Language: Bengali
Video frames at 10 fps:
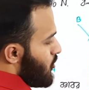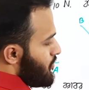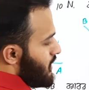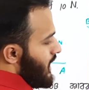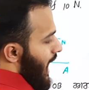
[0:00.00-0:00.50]

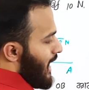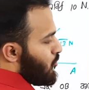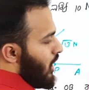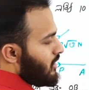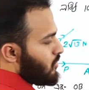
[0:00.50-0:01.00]
লব্ধি আর
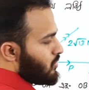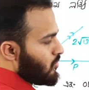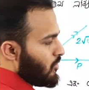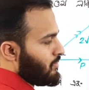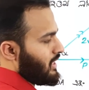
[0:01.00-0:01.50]
ওয়ান নতুন
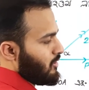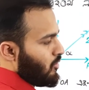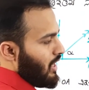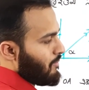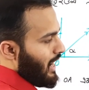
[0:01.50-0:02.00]
লব্ধিটা
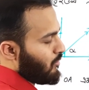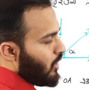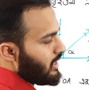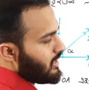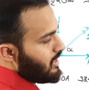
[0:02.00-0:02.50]
ধরলাম আর ওয়ান